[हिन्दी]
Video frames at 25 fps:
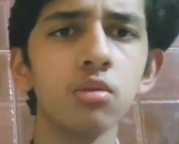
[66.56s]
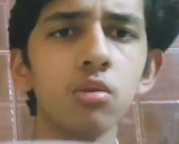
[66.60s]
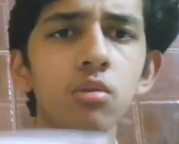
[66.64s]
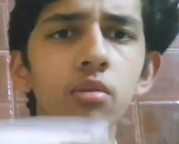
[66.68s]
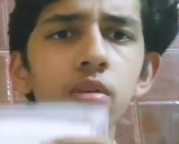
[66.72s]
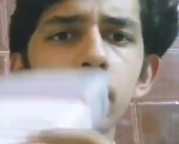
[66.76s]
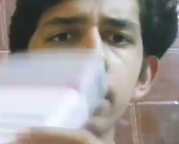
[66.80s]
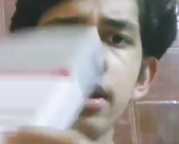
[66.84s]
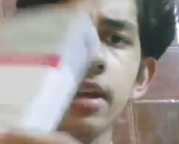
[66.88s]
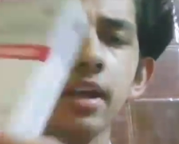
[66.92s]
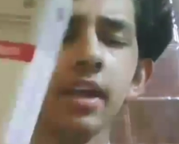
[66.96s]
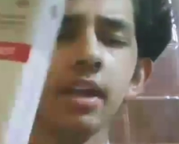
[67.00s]
तो
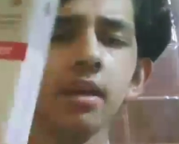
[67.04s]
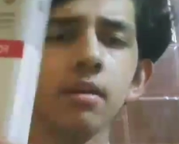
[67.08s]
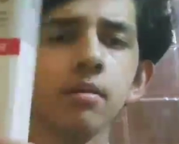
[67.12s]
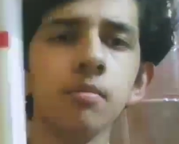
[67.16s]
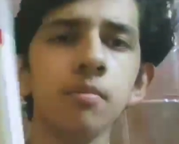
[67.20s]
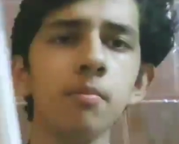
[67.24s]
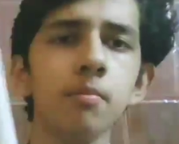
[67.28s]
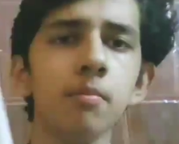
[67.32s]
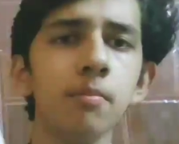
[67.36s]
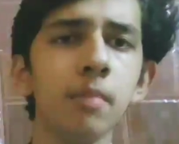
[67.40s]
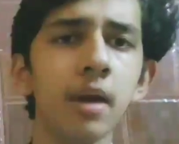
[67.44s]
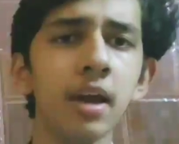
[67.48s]
एक
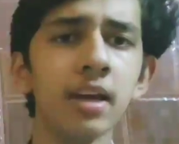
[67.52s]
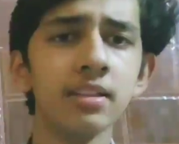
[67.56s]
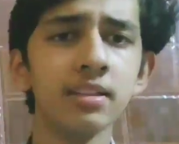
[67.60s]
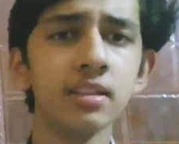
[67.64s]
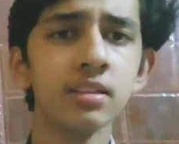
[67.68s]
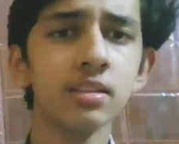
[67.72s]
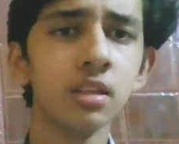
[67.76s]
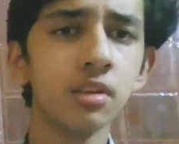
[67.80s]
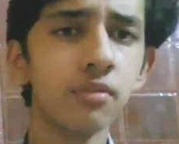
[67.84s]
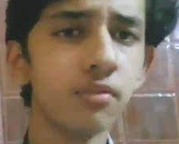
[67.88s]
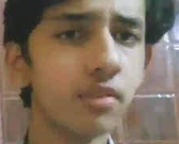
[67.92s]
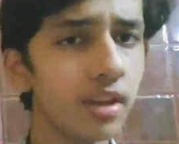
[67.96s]
मैथ्स
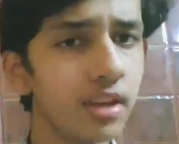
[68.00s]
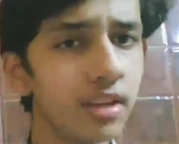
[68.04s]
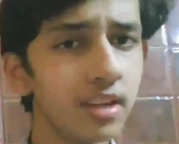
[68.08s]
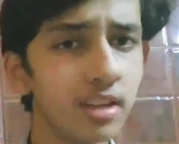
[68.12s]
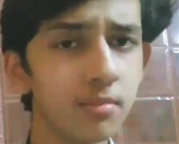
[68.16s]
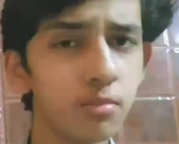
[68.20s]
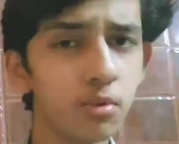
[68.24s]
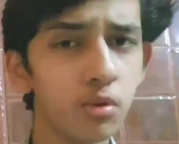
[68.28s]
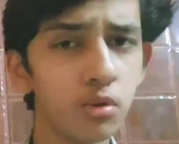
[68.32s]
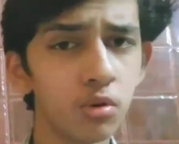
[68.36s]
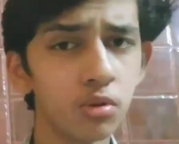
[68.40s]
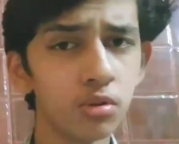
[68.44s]
की सिर्फ एक
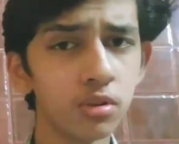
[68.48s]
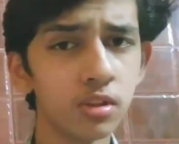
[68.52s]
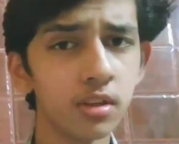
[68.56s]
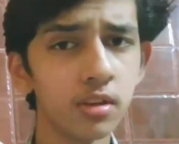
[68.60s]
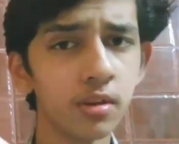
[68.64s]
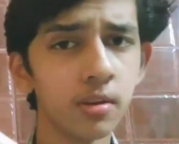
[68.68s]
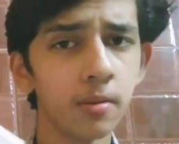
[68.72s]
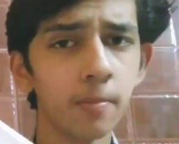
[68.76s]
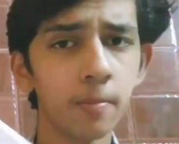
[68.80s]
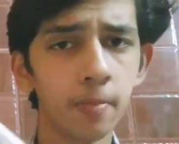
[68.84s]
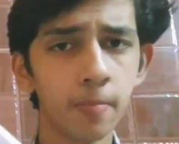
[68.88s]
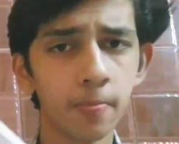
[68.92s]
ही बुक होती
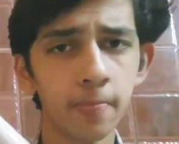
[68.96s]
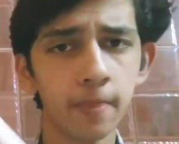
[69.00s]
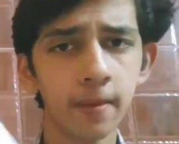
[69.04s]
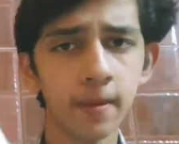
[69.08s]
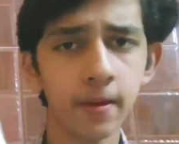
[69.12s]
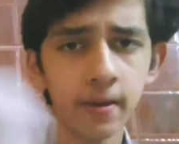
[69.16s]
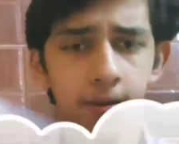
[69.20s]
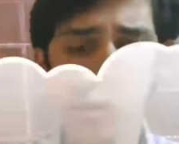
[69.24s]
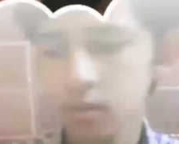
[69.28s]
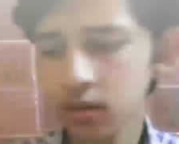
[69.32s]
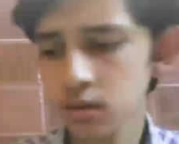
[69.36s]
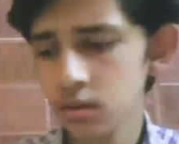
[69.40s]
है
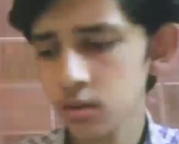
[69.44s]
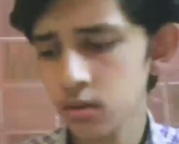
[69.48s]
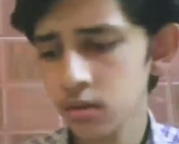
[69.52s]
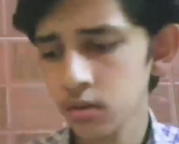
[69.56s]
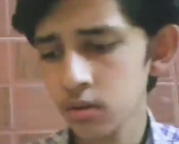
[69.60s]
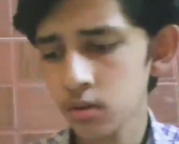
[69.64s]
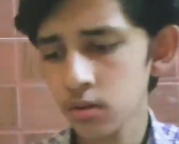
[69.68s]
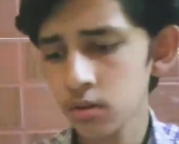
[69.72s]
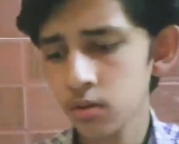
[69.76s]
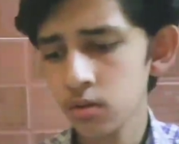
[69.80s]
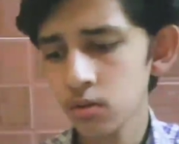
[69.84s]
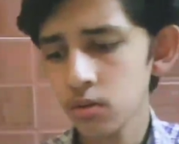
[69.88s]
ठीक है
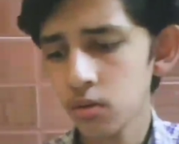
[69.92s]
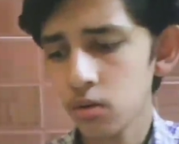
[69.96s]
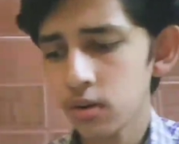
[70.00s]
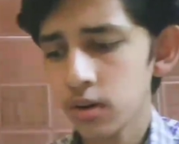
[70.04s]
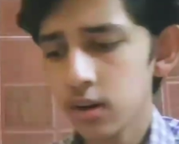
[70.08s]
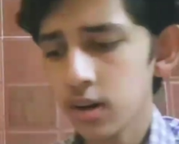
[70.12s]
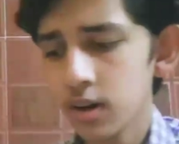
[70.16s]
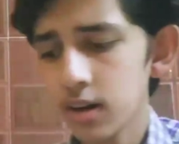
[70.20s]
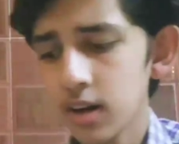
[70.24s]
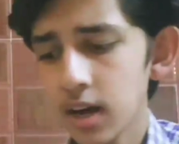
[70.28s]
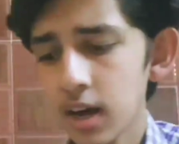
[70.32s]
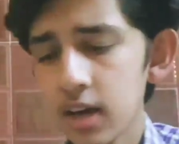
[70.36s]
और
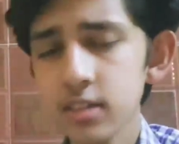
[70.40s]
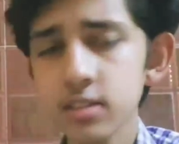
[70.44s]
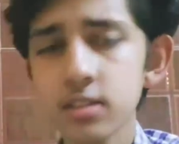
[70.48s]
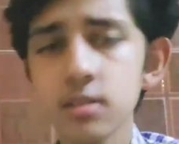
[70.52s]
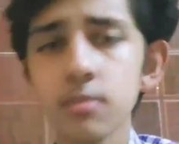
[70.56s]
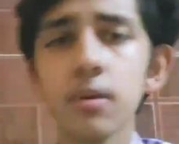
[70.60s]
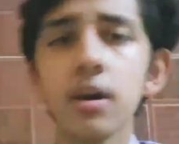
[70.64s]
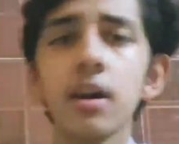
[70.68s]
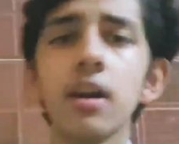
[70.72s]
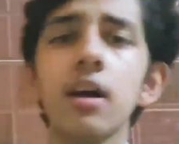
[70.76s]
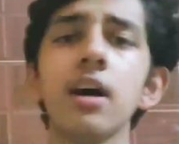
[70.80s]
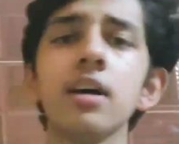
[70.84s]
यार लास्ट
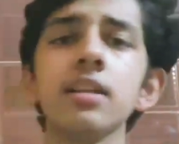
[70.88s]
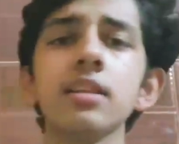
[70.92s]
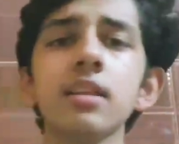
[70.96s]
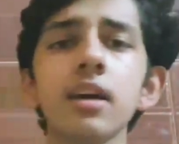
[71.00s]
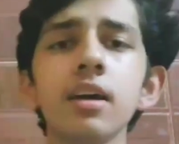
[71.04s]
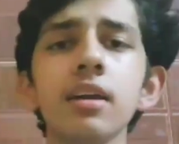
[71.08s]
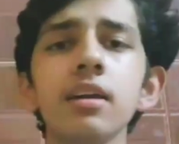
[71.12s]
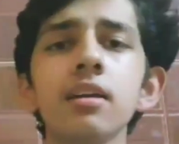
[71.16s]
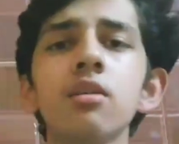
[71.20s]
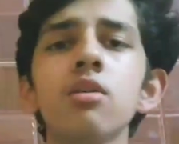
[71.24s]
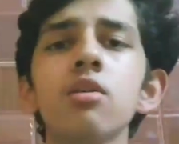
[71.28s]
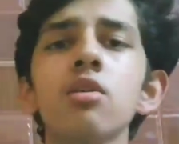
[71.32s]
हमारा आता
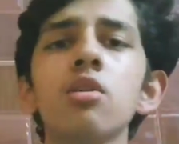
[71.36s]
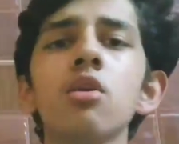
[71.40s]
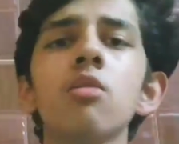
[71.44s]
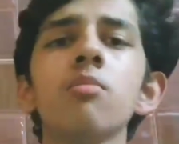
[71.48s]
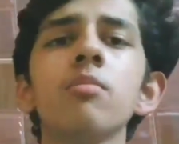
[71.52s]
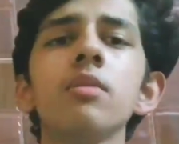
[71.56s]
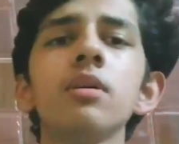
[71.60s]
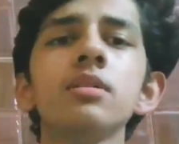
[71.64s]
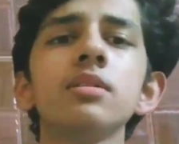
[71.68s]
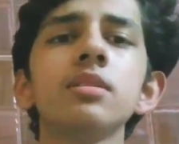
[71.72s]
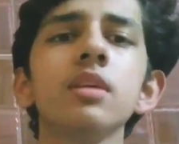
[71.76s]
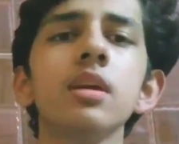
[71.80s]
है
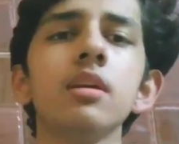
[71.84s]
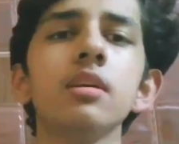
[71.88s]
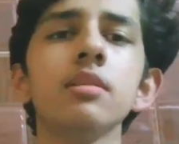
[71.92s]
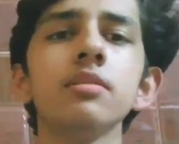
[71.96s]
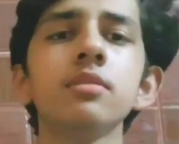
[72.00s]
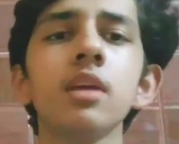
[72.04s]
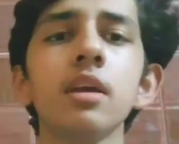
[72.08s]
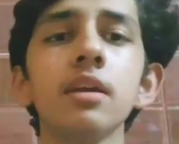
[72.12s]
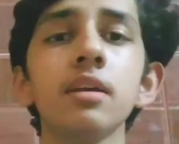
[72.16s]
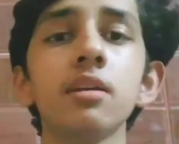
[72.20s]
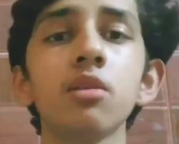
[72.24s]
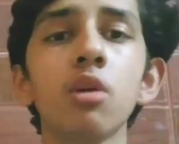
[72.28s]
इकोनॉमिक्स
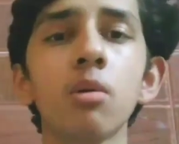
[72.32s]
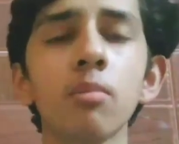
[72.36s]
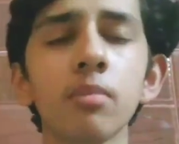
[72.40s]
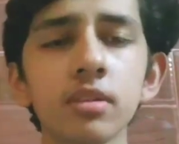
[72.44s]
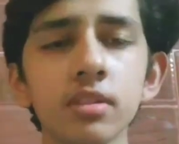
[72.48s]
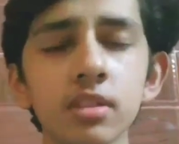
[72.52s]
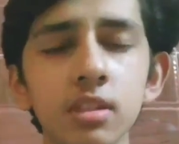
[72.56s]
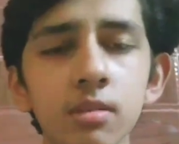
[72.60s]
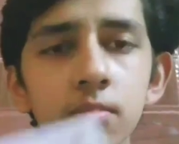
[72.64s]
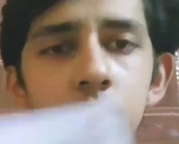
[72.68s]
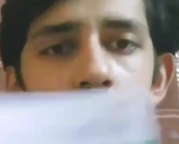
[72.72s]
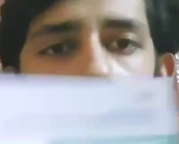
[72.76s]

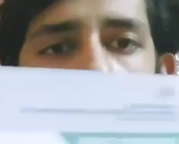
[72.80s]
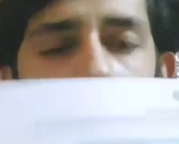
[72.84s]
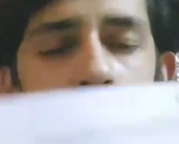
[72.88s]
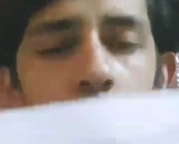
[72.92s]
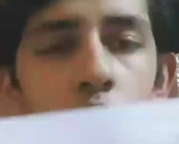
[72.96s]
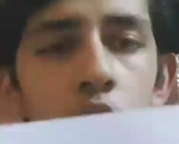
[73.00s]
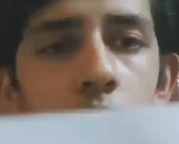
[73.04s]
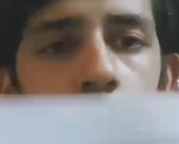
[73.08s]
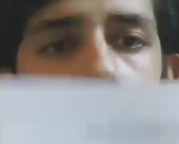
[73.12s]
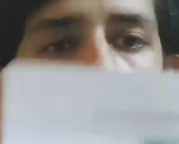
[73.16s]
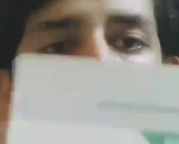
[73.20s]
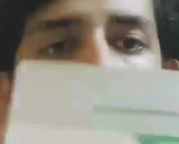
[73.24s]
इकोनॉमिक्स की भी
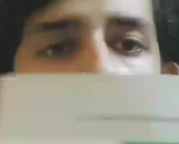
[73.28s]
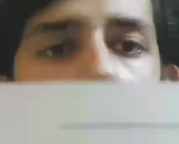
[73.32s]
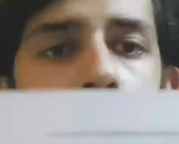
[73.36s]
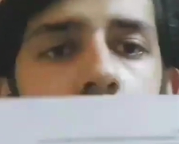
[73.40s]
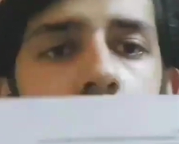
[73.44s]
दो ही बुक्स